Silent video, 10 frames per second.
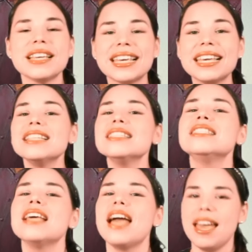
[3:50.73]
de
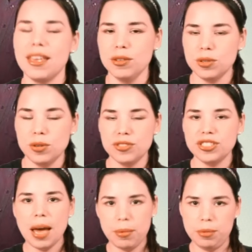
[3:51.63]
15 años, o los
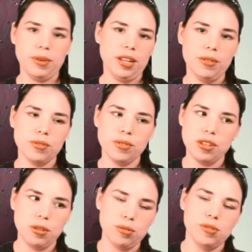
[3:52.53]
chavos, porque no son
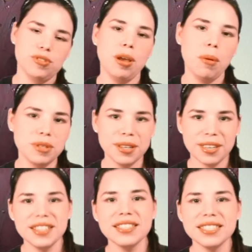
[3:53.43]
niños, los chavos de
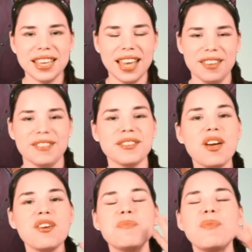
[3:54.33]
15 años,
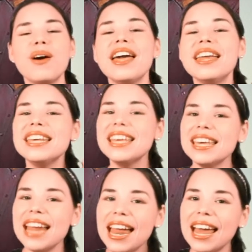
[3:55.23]
pueden
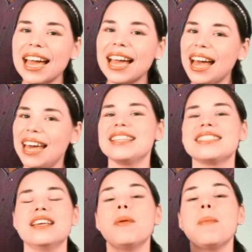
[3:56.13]
ir a la
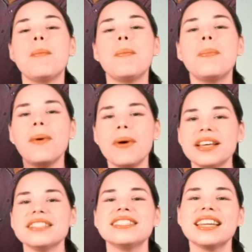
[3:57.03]
cárcel
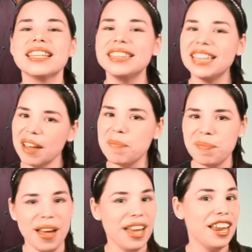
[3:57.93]
por hacer
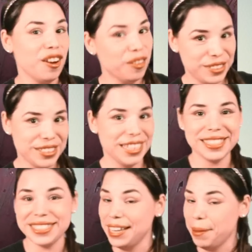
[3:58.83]
trampa en los
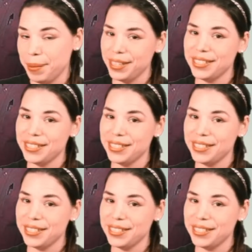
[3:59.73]
exámenes.